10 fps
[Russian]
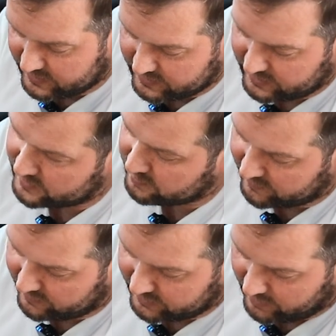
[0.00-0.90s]
здесь есть
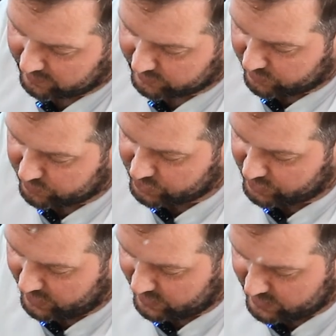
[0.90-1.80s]
провода
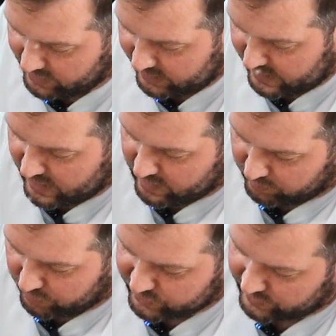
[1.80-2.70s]
подключения,
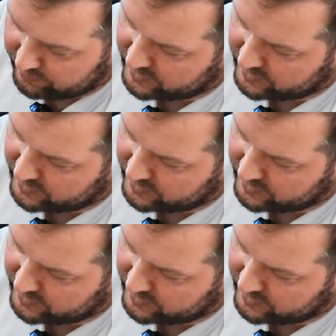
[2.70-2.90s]
плюсом